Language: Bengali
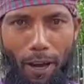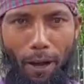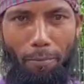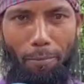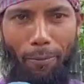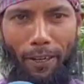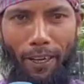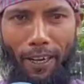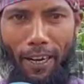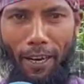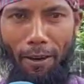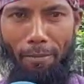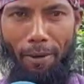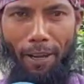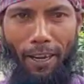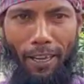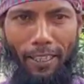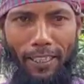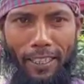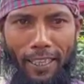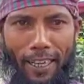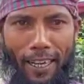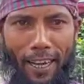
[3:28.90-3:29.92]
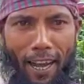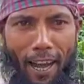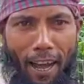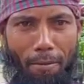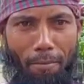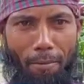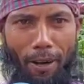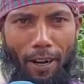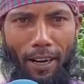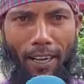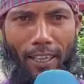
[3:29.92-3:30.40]
আপনারা এই মেলা থেকে
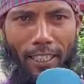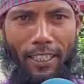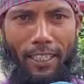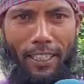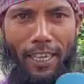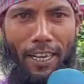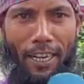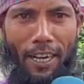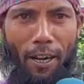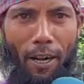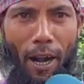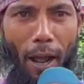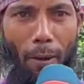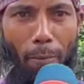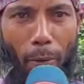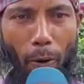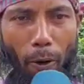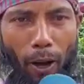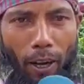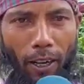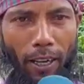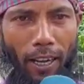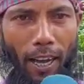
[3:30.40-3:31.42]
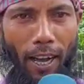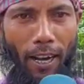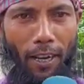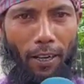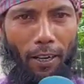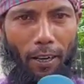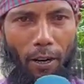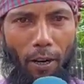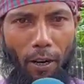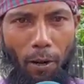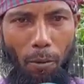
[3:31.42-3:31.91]
আমরা গাছ কেনেন ফল খান
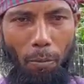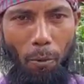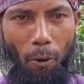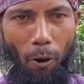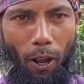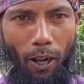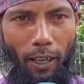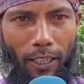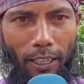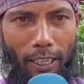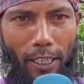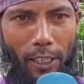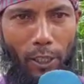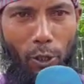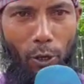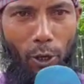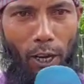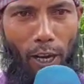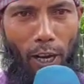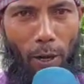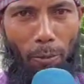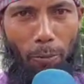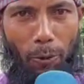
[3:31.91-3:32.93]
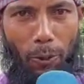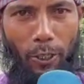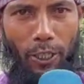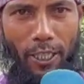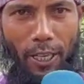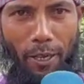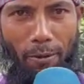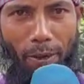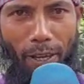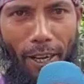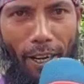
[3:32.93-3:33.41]
ফল খেয়ে শরীরের
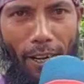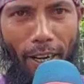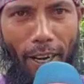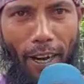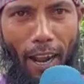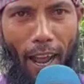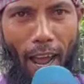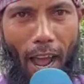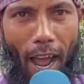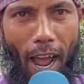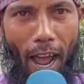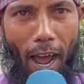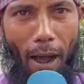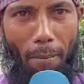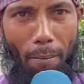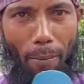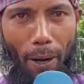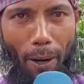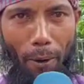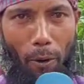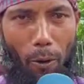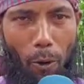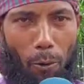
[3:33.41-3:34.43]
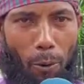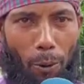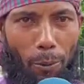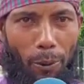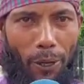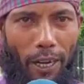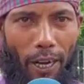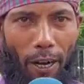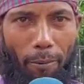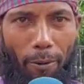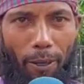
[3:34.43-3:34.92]
পুষ্টি বাড়ান আমরা খুবই
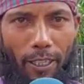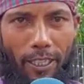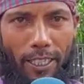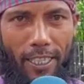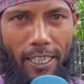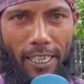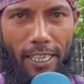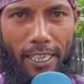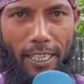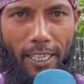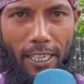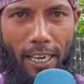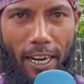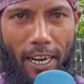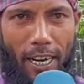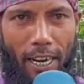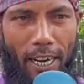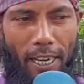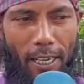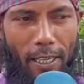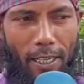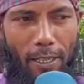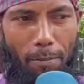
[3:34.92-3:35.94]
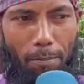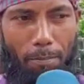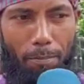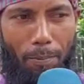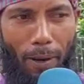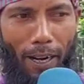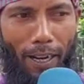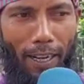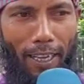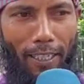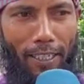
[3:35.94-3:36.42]
ভিটামিন জিনিস
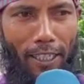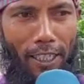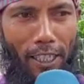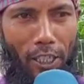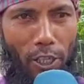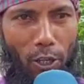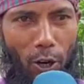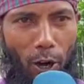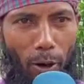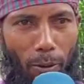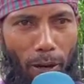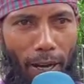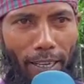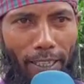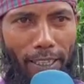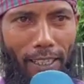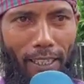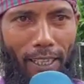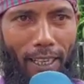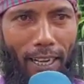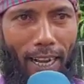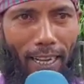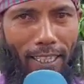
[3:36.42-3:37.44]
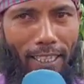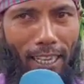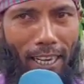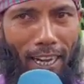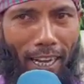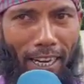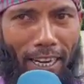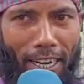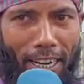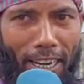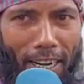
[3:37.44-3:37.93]
বাংলাদেশের সবাই গাছ
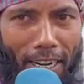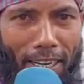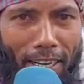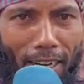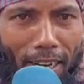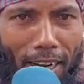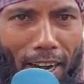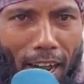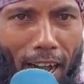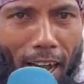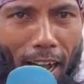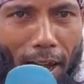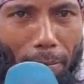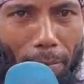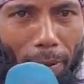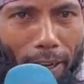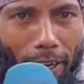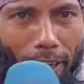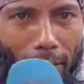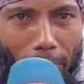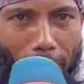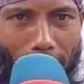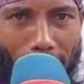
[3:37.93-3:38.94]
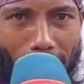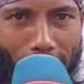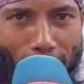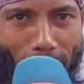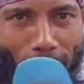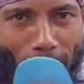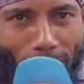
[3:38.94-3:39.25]
লাগিয়ে আমরা খাবেন